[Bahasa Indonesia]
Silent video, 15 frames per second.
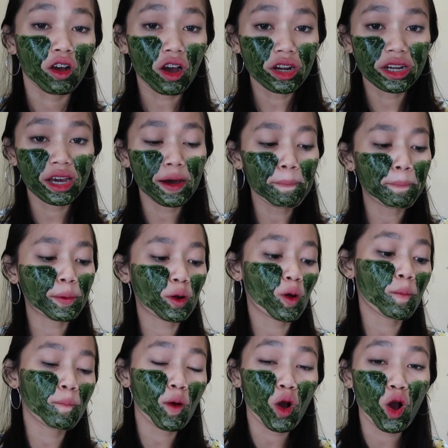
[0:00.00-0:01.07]
kode
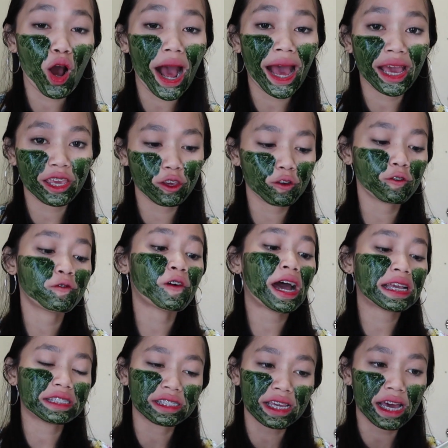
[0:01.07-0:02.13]
promo Ayu
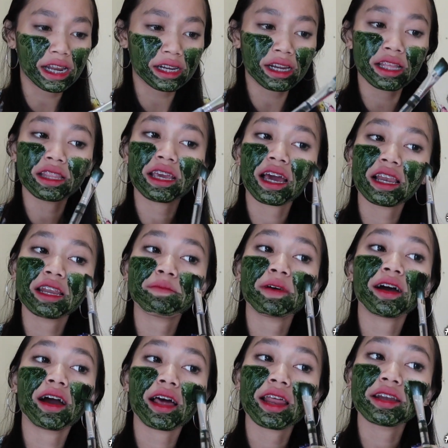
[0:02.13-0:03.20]
Fajar. Nanti kalian
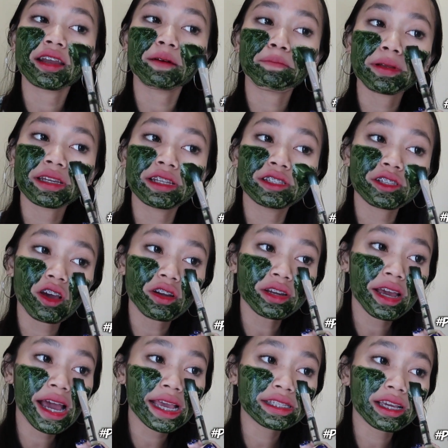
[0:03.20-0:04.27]
bakalan dapat
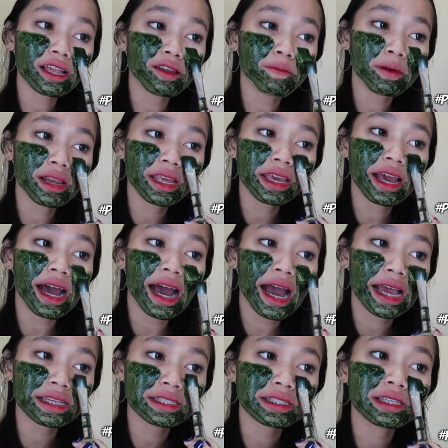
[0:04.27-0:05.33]
diskon guys kalau beli
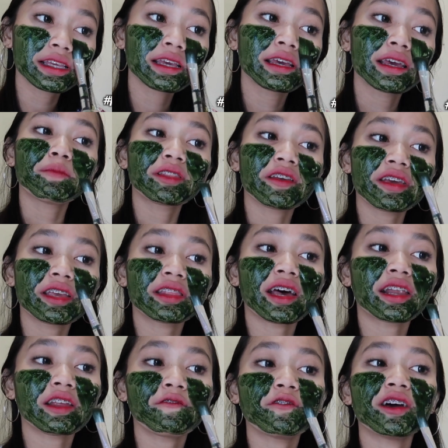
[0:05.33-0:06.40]
guys. Jadi
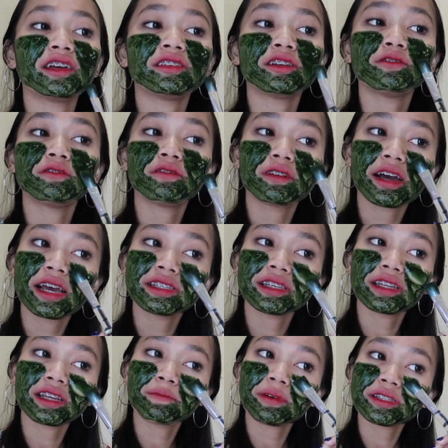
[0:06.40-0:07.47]
kita review aja dulu guys
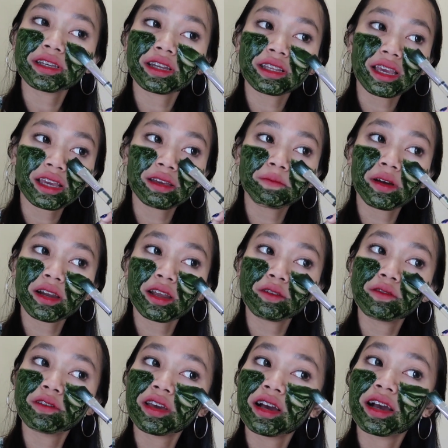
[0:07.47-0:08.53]
ini maskernya gimana
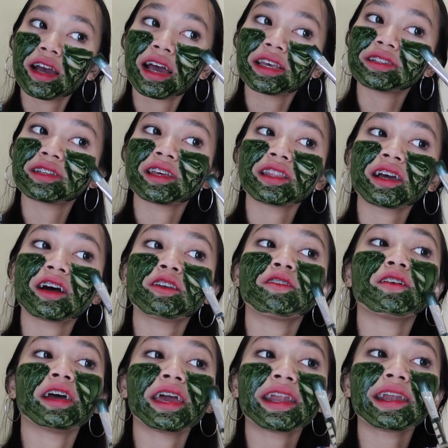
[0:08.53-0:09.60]
dulu ya guys Nanti
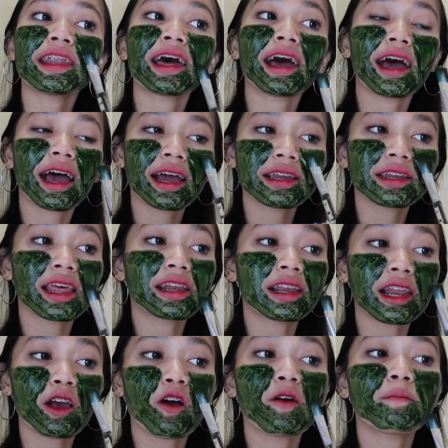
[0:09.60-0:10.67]
kalau enak
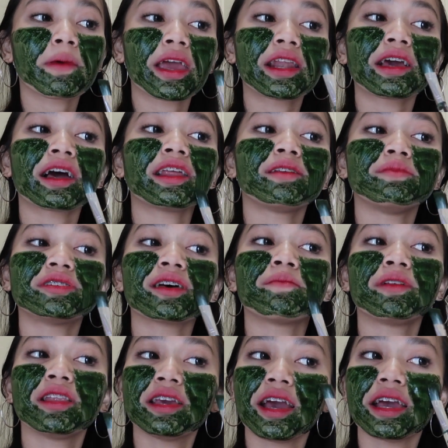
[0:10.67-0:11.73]
dan rekomen kalian bisa
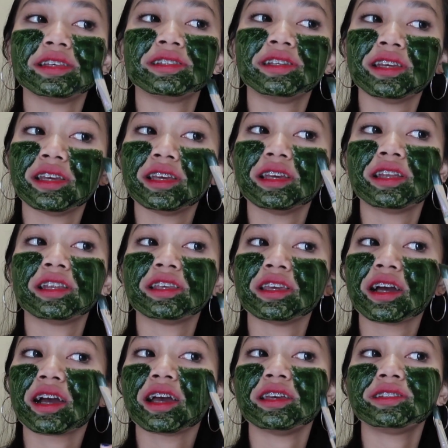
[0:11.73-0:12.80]
beli guys di
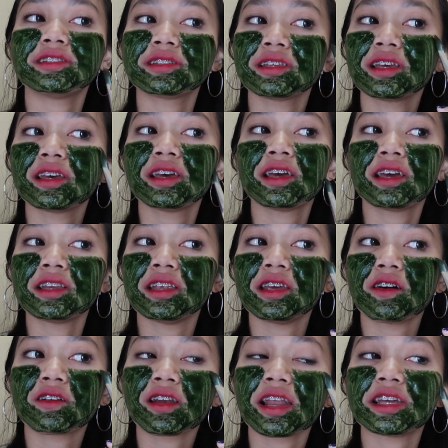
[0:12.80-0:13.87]
ininya guys
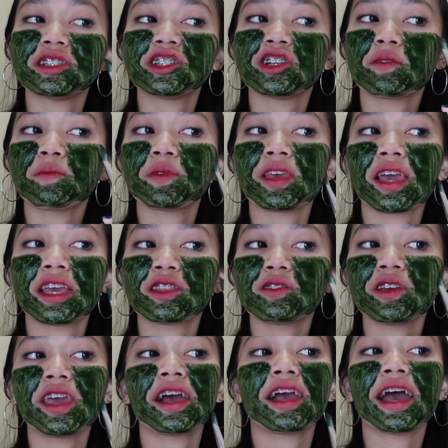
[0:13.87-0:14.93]
di online shopnya
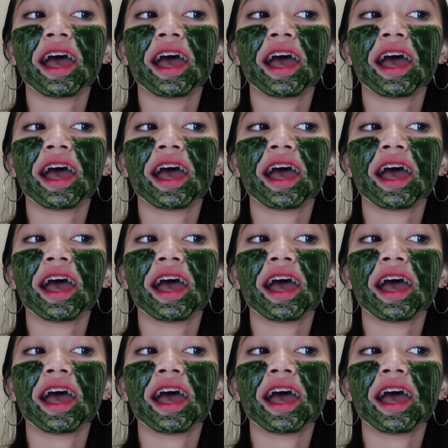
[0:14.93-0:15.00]
itu ya